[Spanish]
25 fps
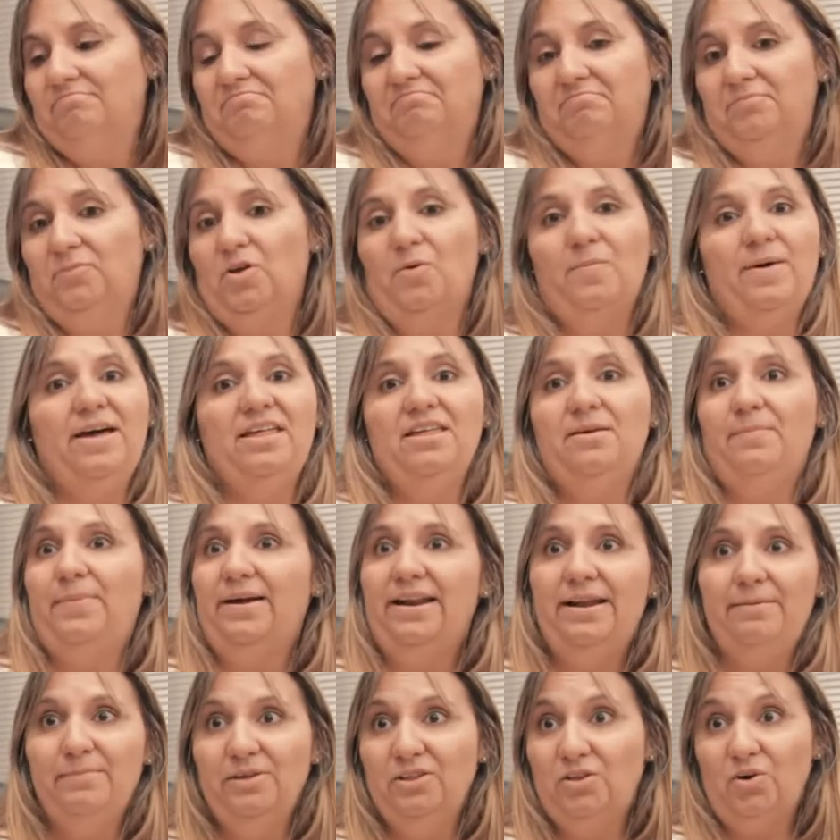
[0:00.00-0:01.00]
tomás de
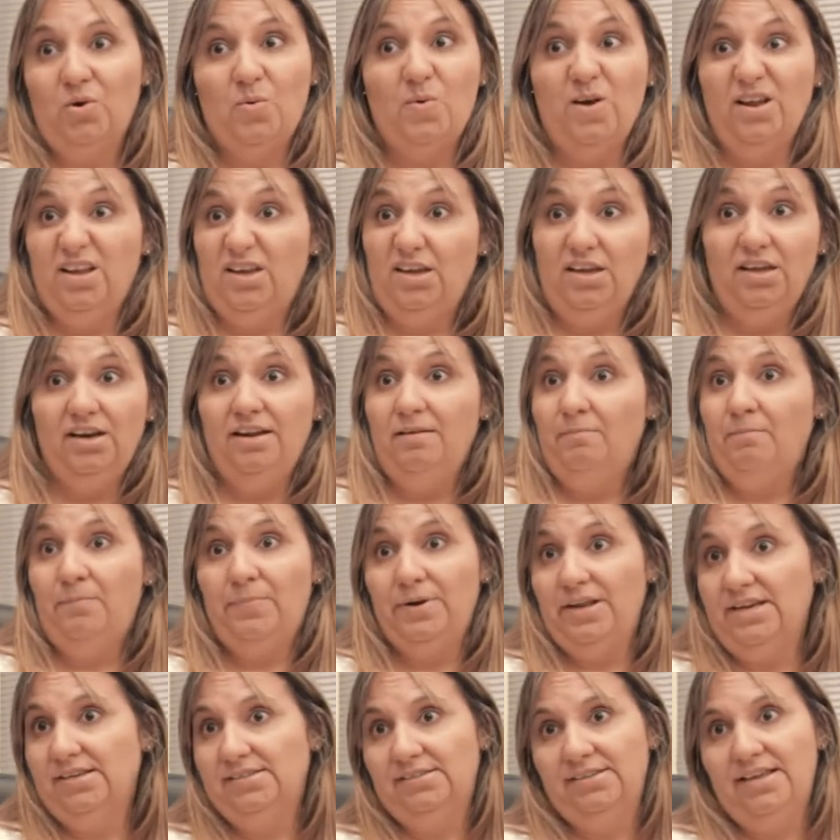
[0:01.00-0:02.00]
parámetro cualquier
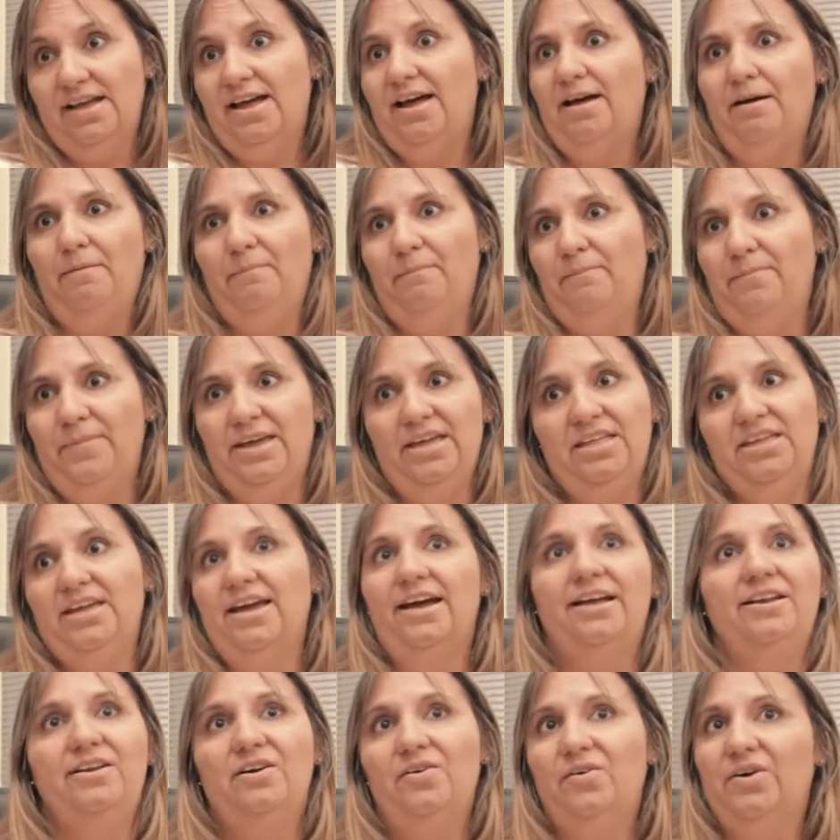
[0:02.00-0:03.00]
empresa
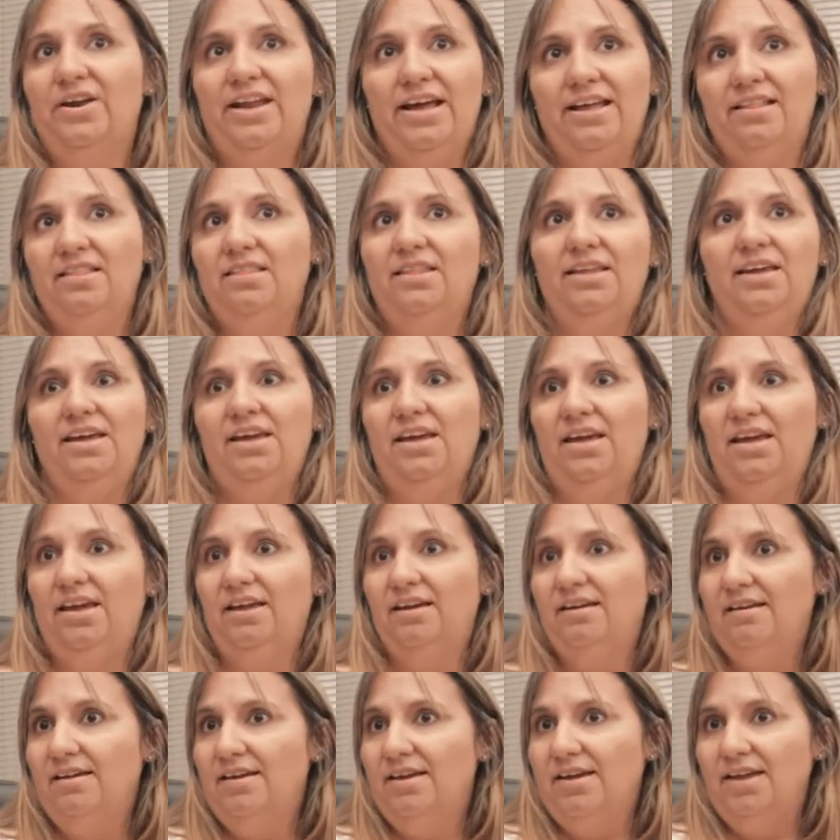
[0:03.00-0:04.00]
mediana o grande,
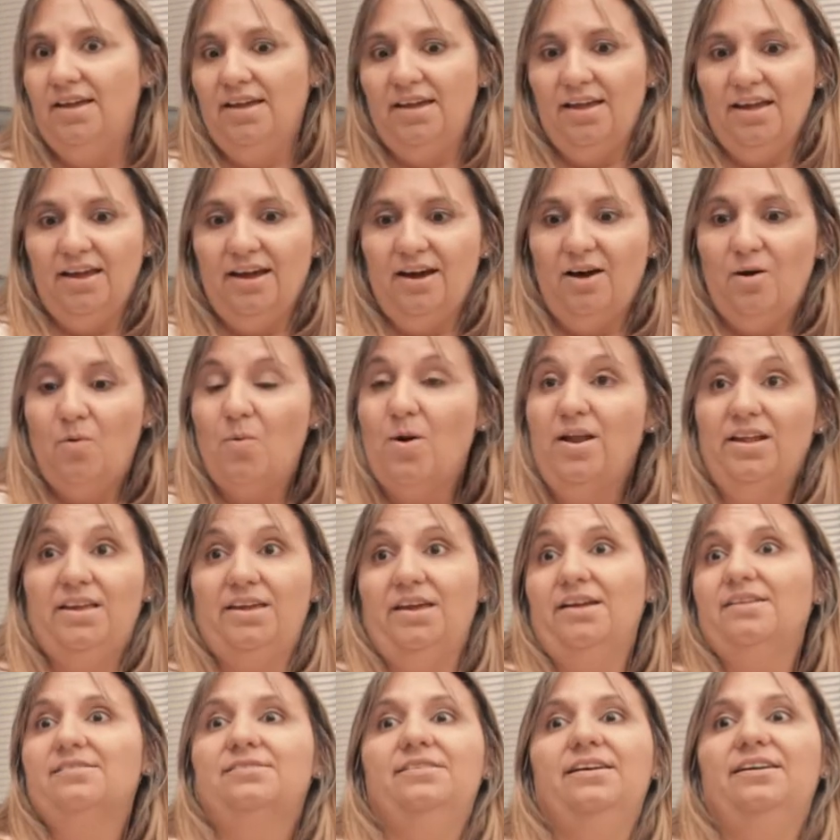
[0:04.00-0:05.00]

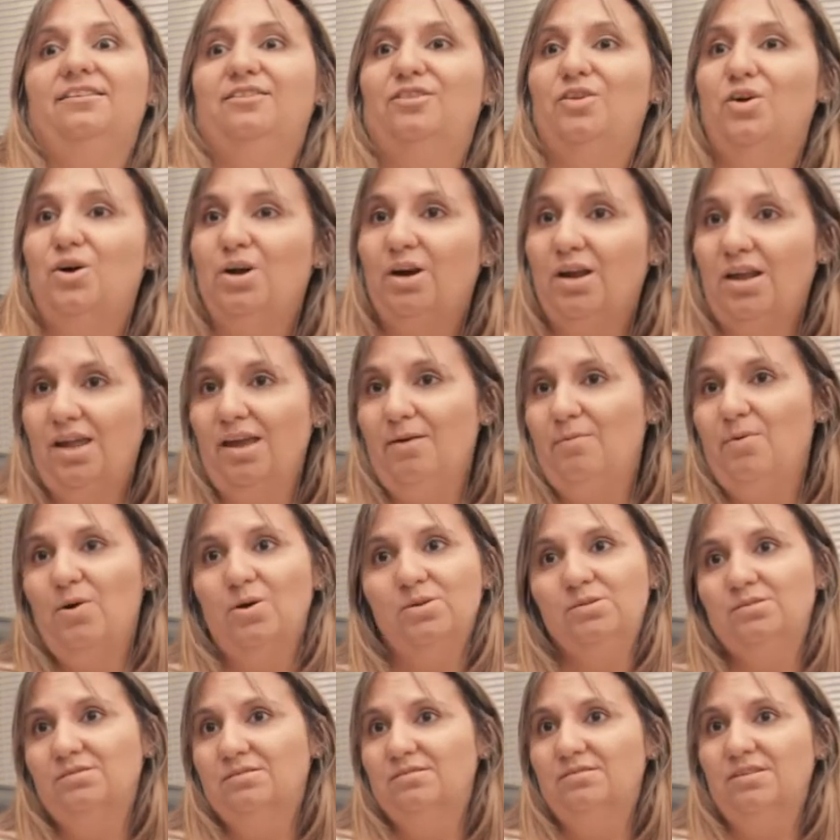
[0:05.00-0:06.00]
Cualquier sector que
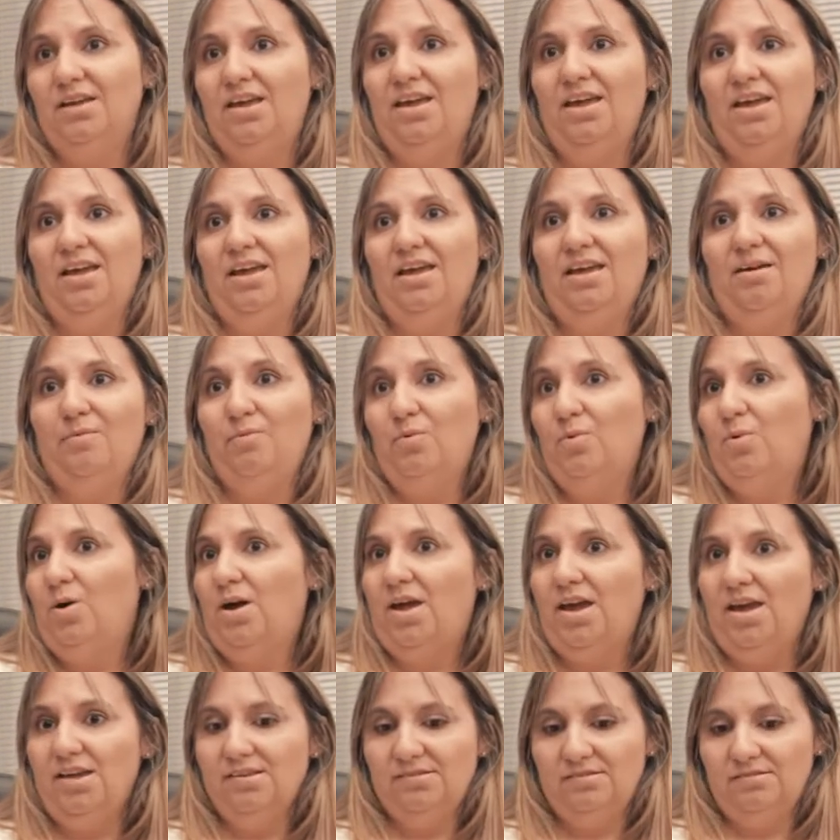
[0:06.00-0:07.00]
vos eh,
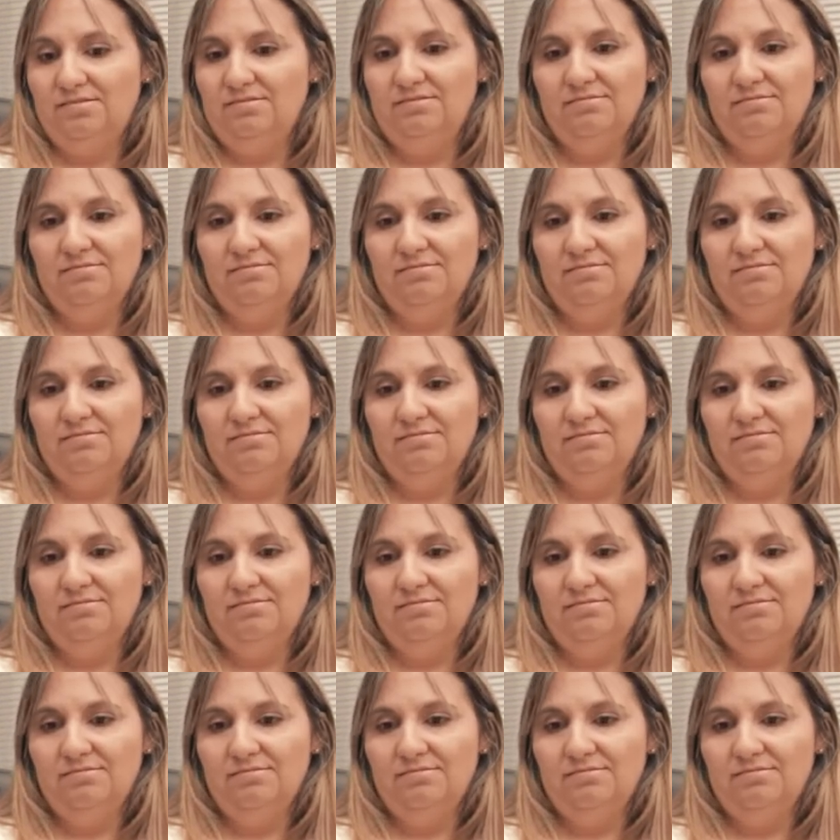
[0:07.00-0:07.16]
busques,